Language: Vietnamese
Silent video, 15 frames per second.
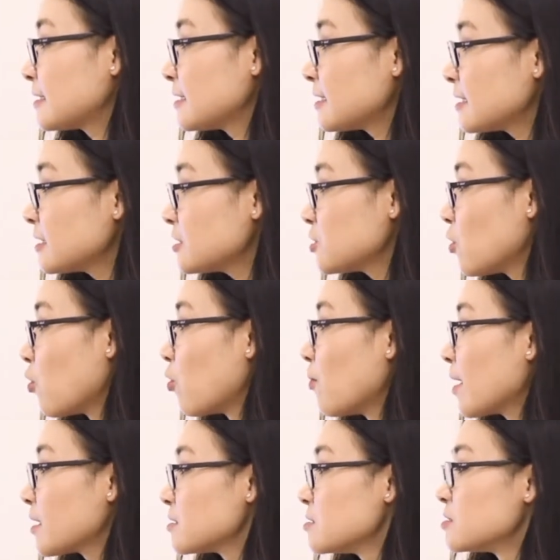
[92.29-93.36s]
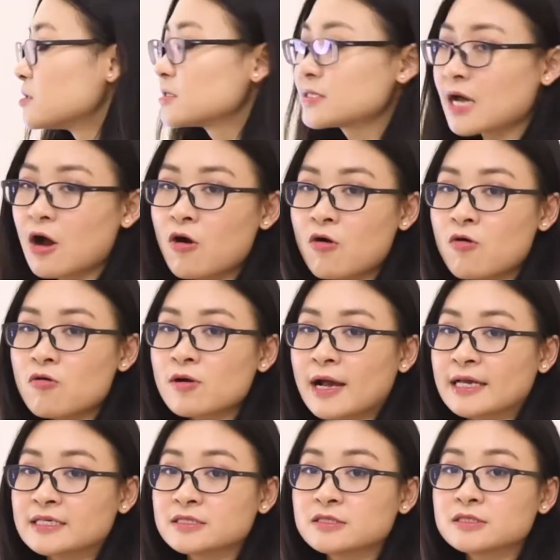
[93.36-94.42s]
Những cái số mà đứng sau
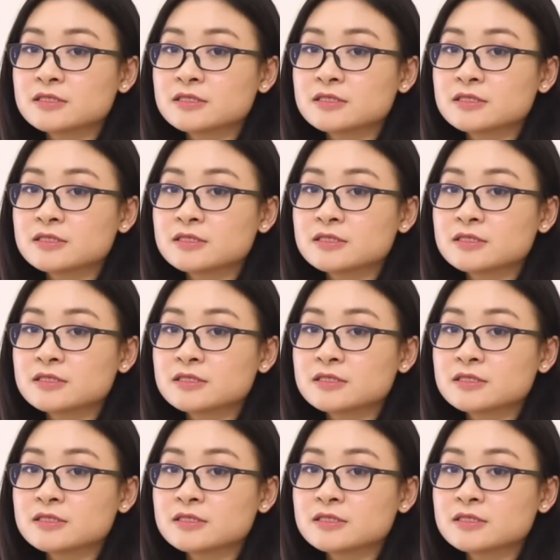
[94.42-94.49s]
cái